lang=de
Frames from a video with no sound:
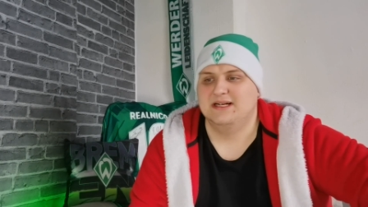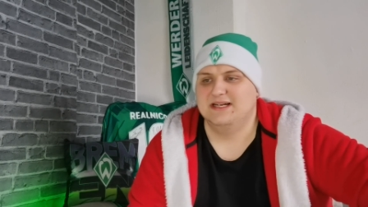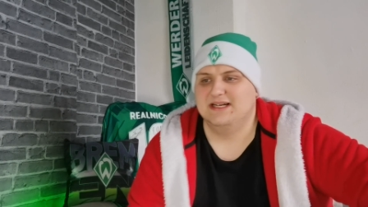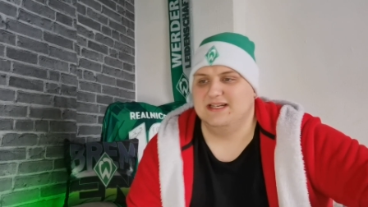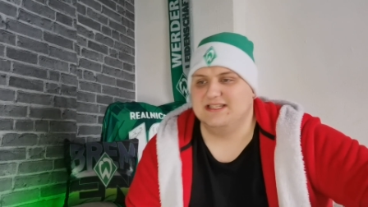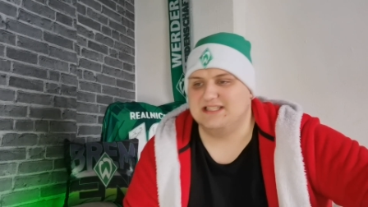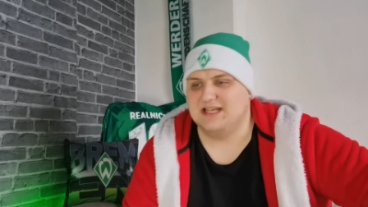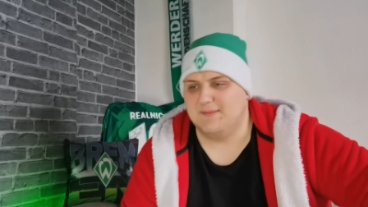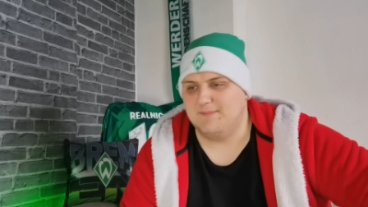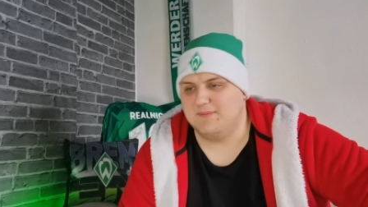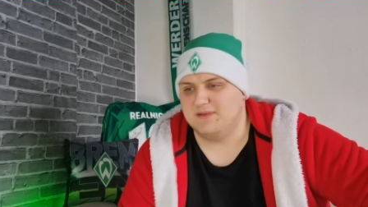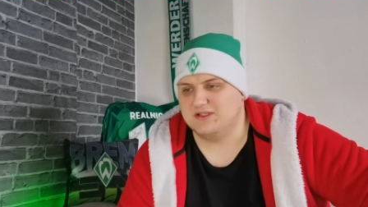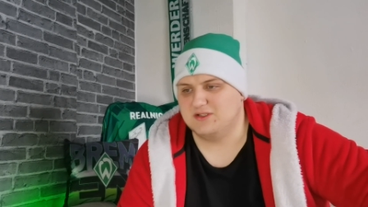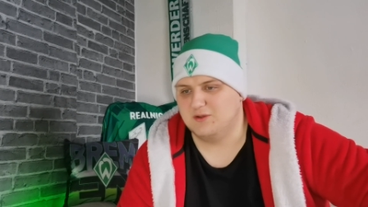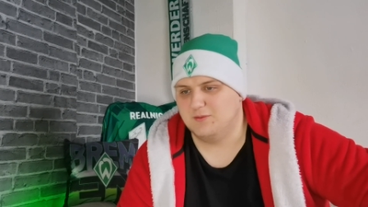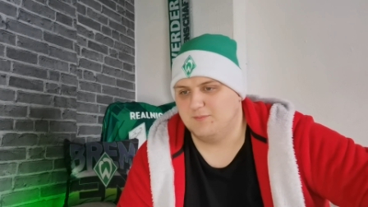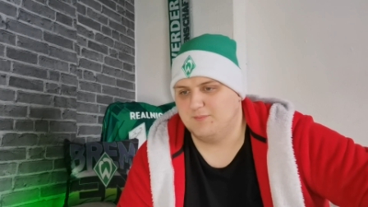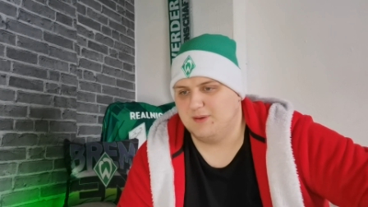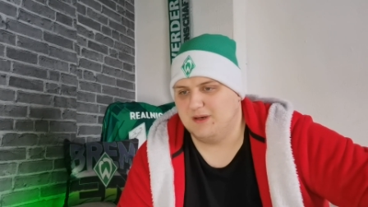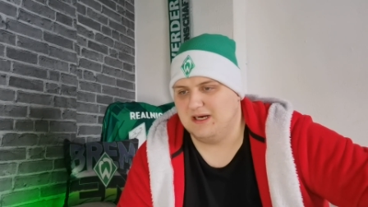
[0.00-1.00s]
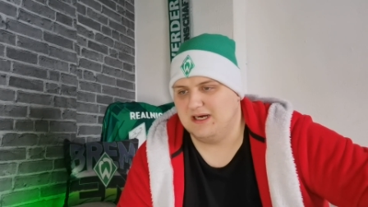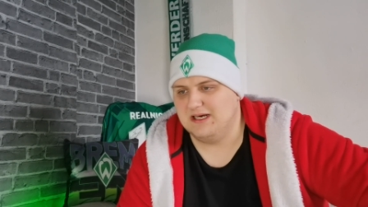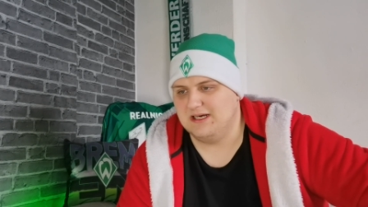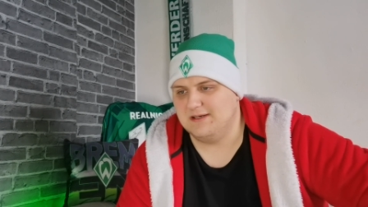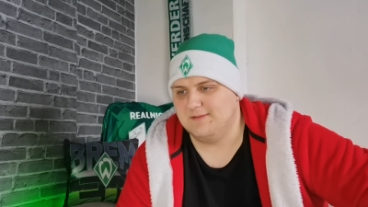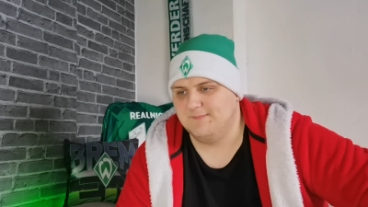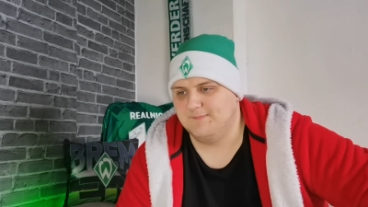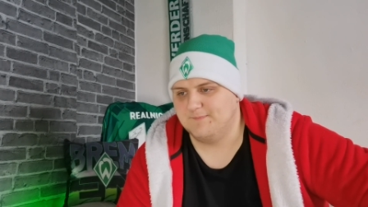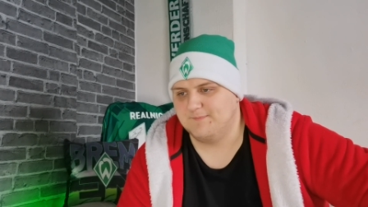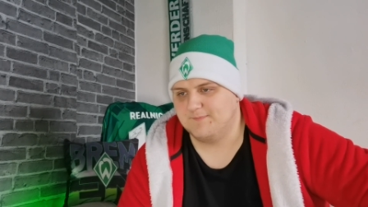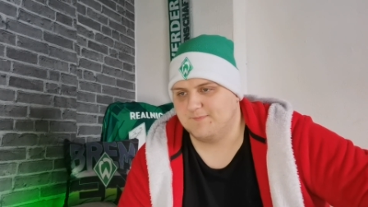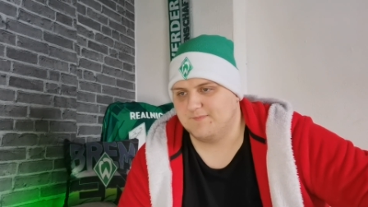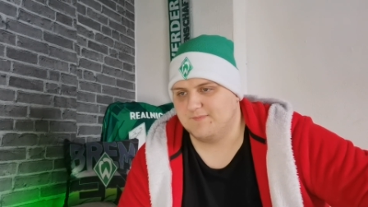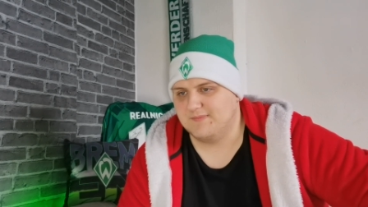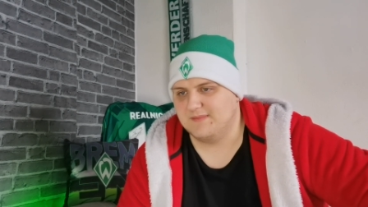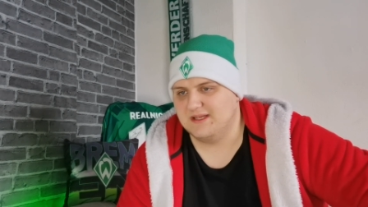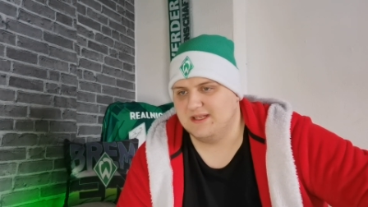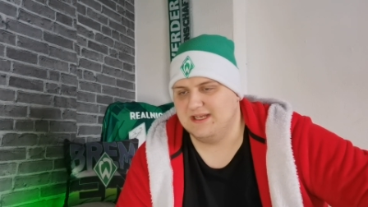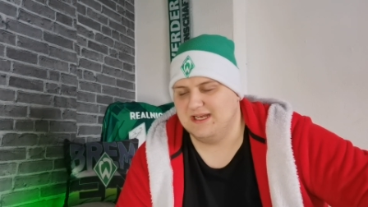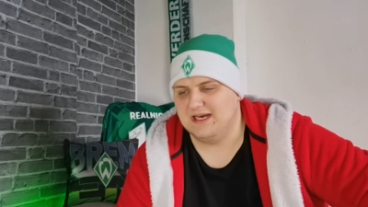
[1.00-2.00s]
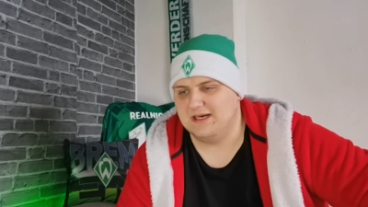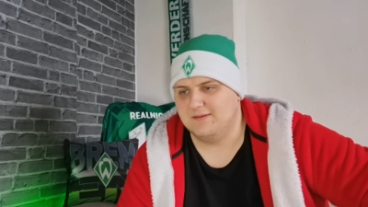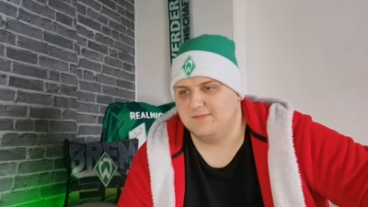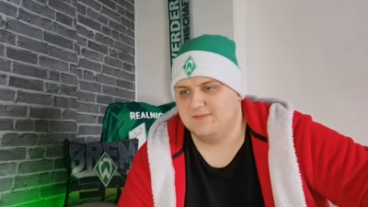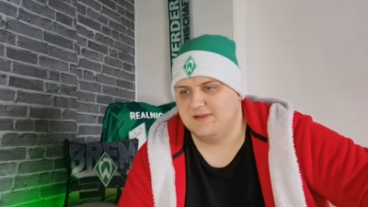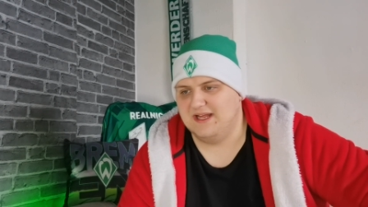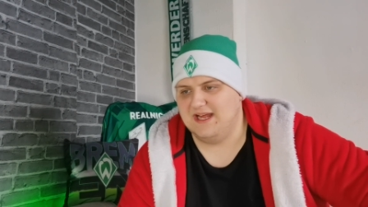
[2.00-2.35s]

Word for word: Ich habe mal so ein paar ja,